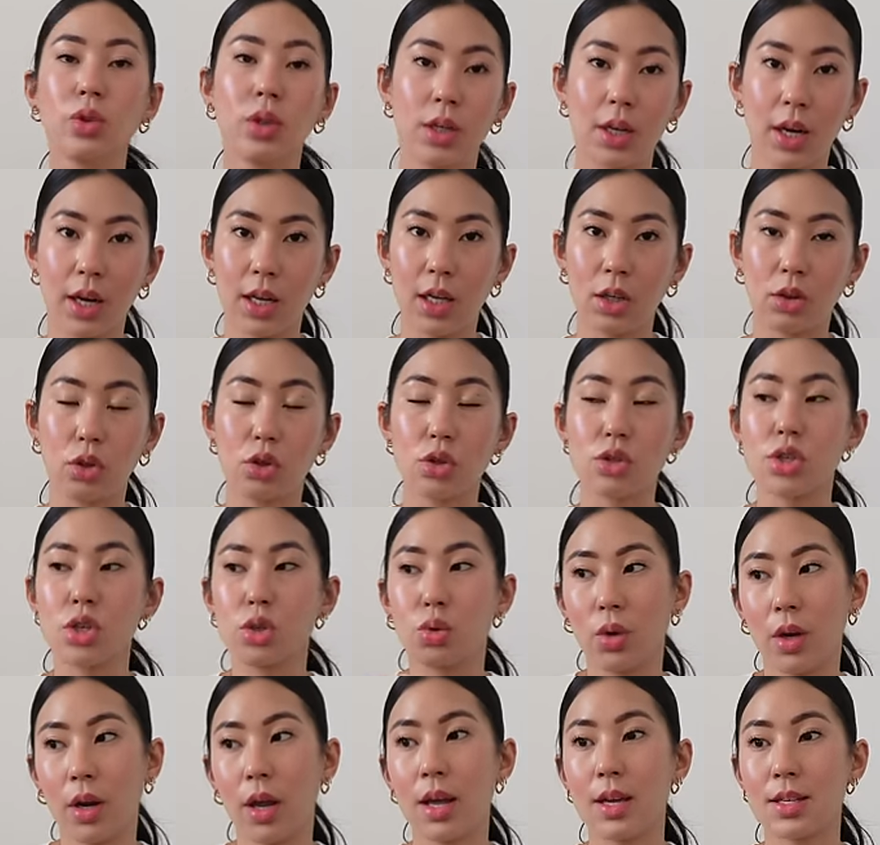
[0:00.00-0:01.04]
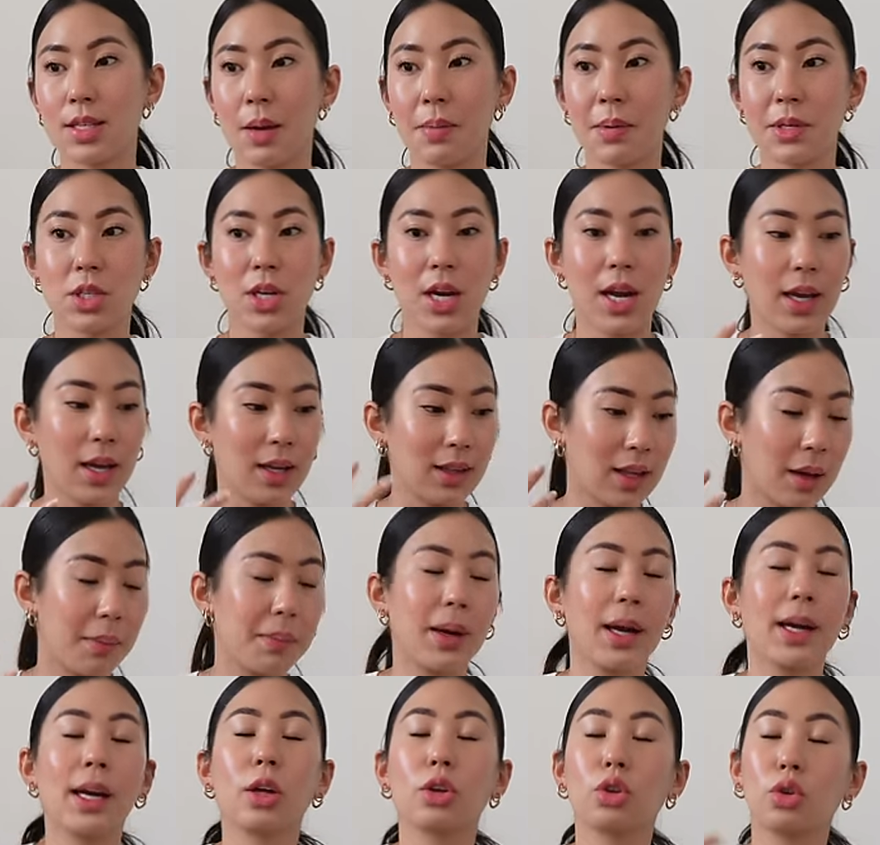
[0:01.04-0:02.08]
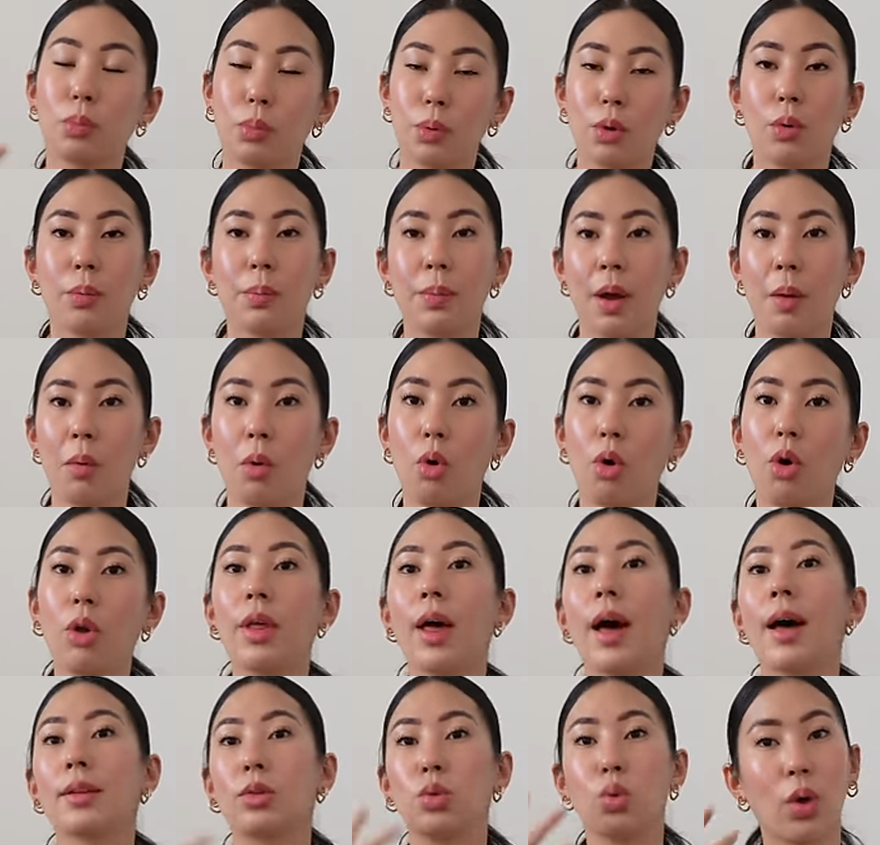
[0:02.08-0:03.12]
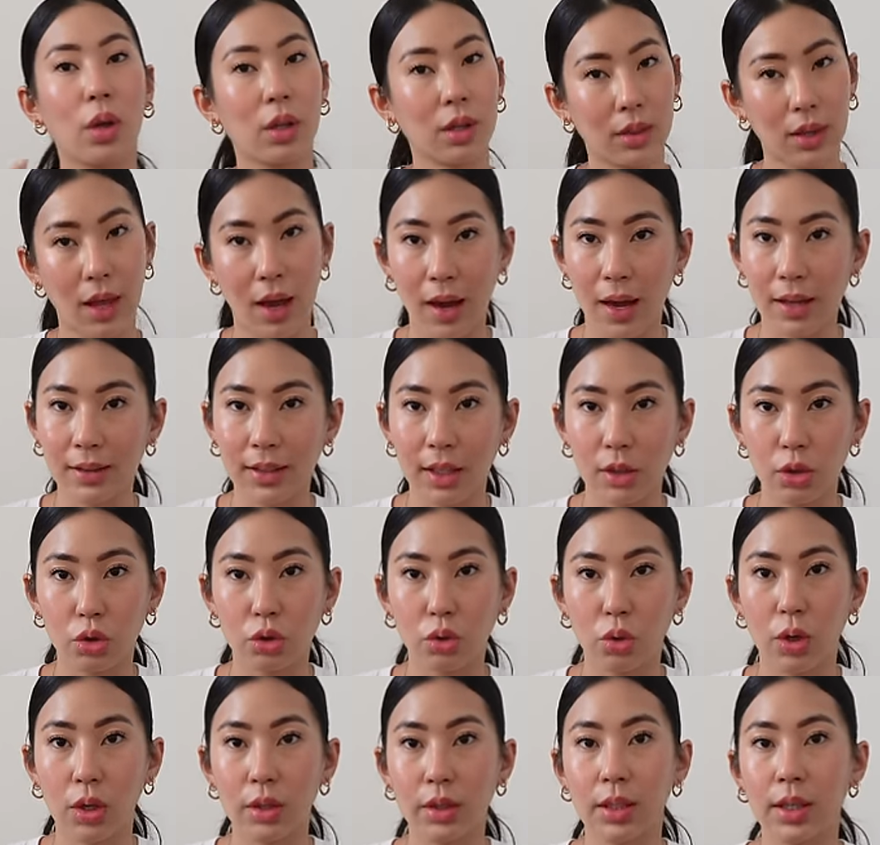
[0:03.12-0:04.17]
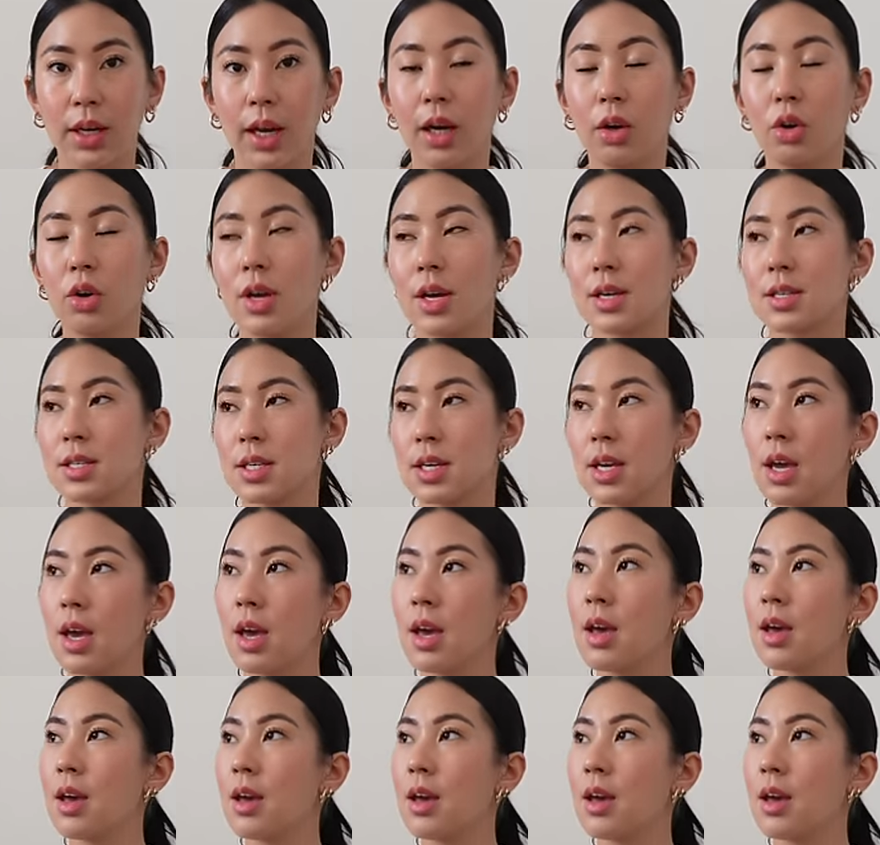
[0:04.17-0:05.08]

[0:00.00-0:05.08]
dinerito si tú eres de esas personas que estás planeando tu propia boda, tú estás gastando todo el dinero y así.